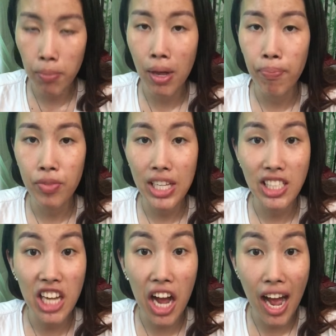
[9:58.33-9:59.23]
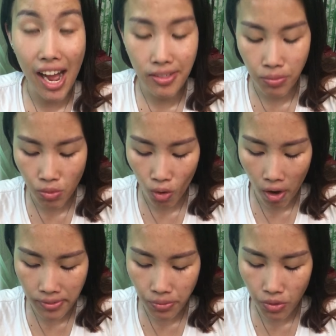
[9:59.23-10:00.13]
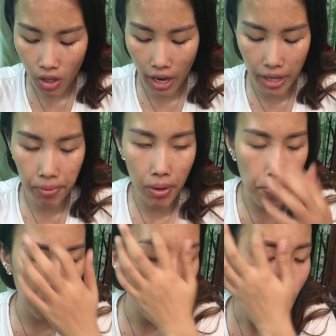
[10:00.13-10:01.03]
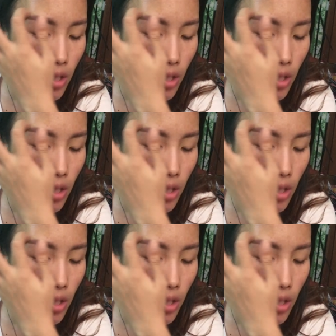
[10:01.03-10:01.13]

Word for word: เผ็ดแบบชา แต่นี้มันแบบ